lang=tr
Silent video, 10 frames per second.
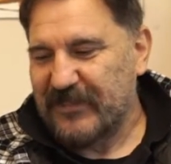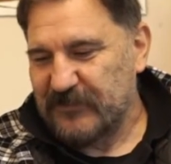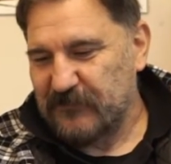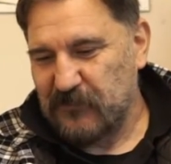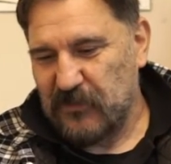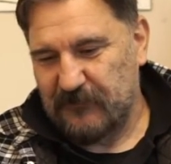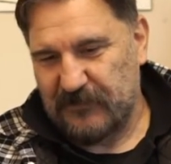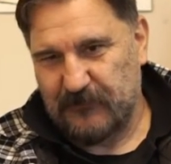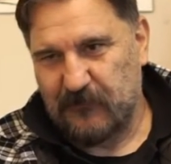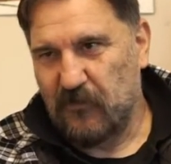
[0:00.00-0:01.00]
Şimdi böyle
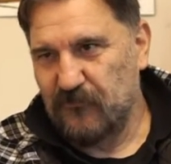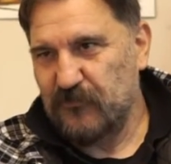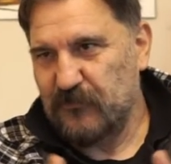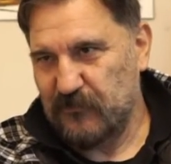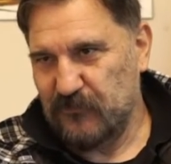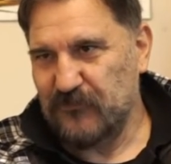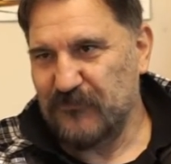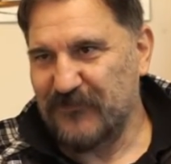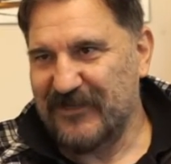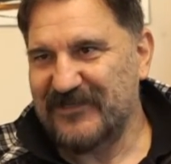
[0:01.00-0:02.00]
bir podyum
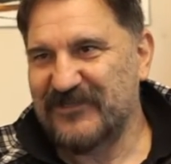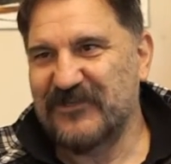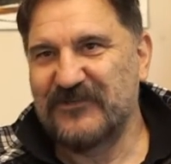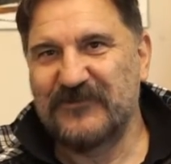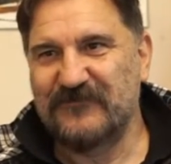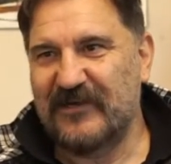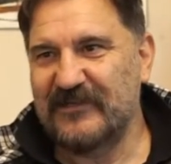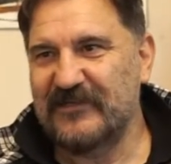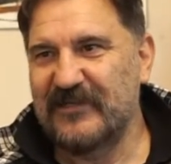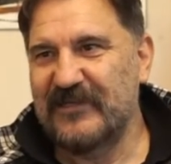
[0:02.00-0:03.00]
kurdular, çadır
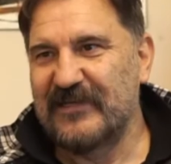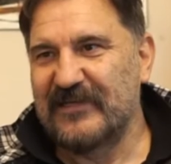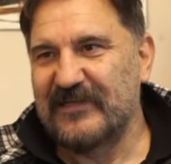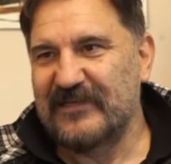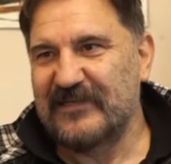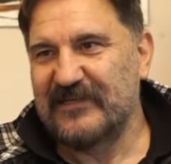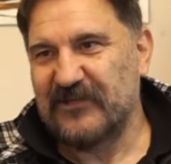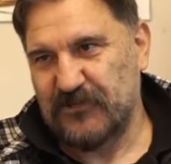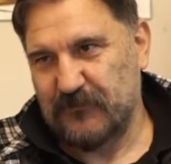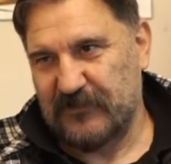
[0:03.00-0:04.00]
var. E,
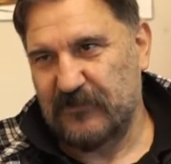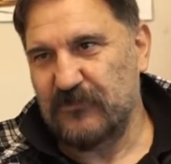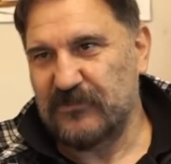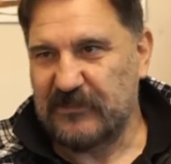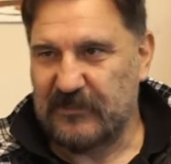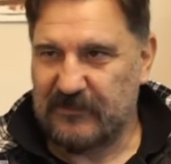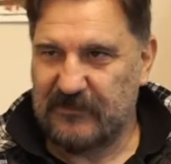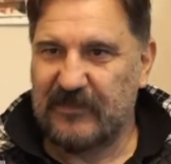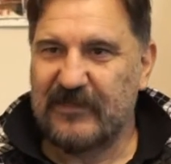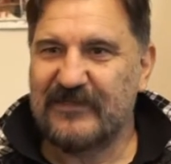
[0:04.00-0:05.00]
yarışmadan önce
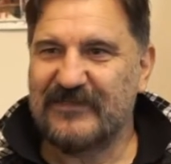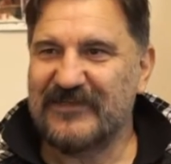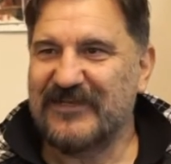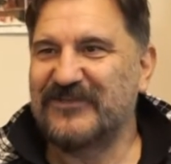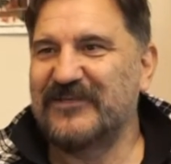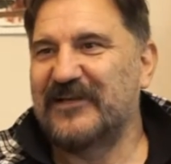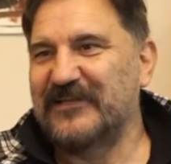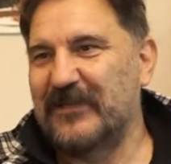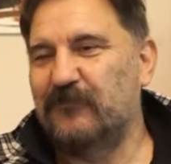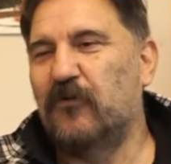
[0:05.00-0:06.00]
sanatçılar
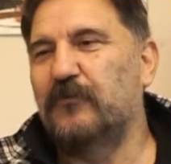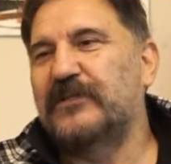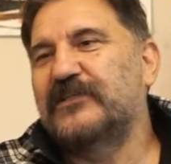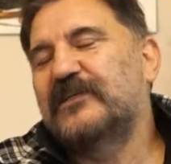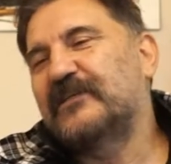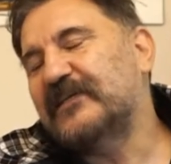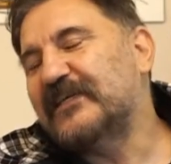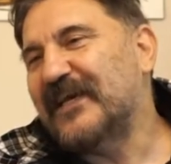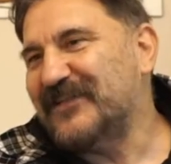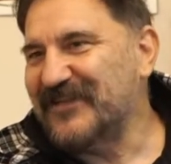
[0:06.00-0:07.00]
gelip 15'er dakika
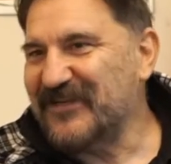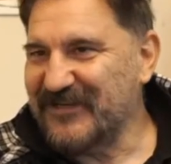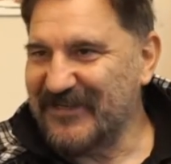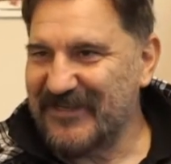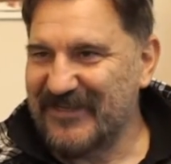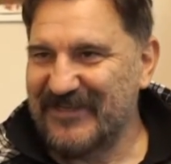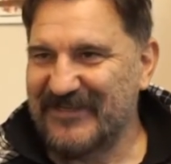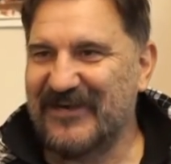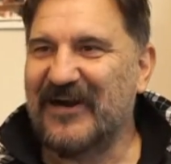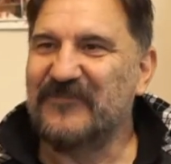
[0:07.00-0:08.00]
kendilerini
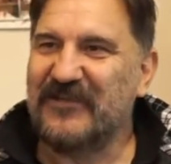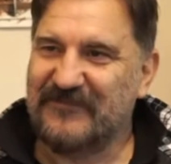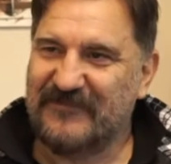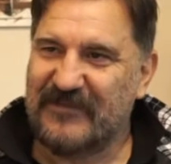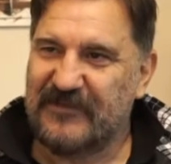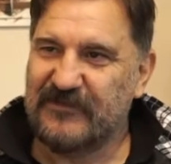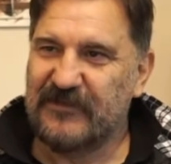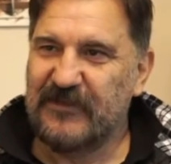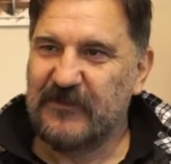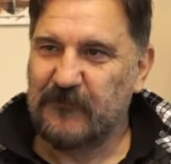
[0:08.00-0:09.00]
hmm. anlattılar.
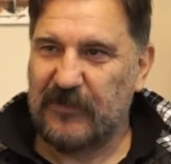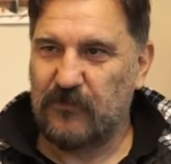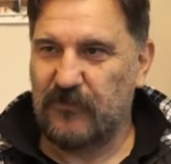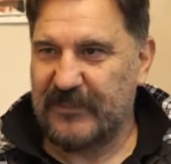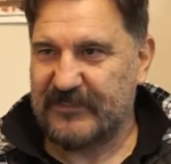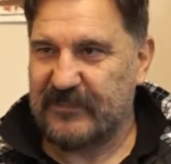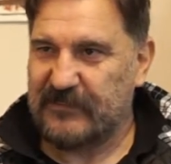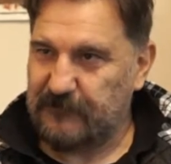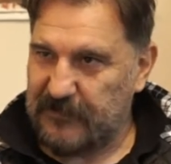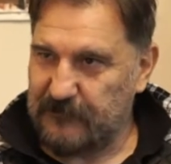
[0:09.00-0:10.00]
Ben o
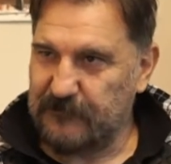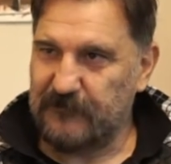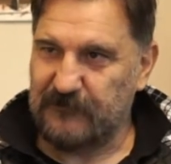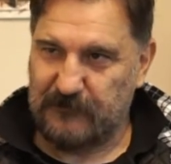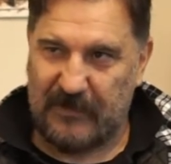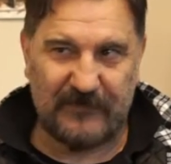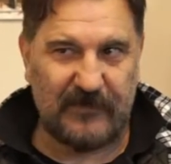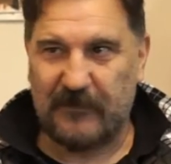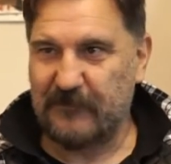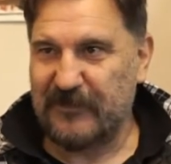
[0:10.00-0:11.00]
esnada bin,
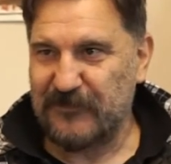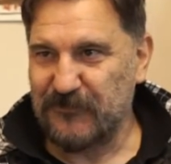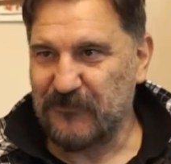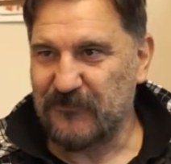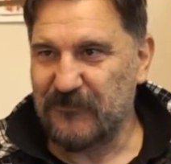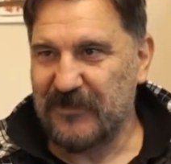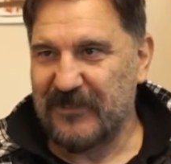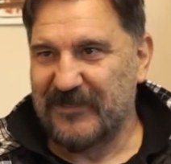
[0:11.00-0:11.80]
benden haberleri yok.